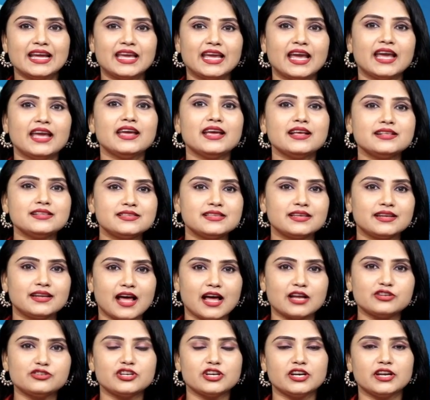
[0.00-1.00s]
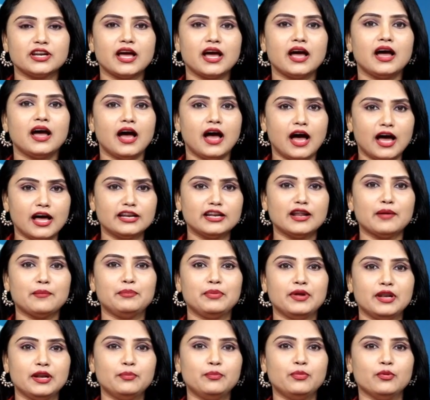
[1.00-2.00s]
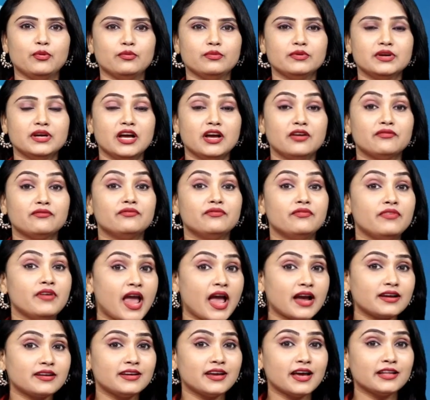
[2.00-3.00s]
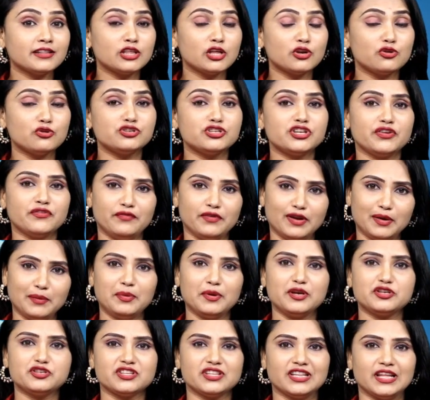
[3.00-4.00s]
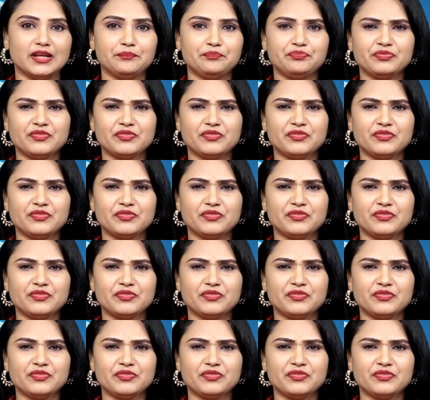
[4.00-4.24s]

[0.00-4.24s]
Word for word: కెఎస్ రాజన్న అన్న పిలుపు వ్యాఖ్యాత నుంచి వినిపించింది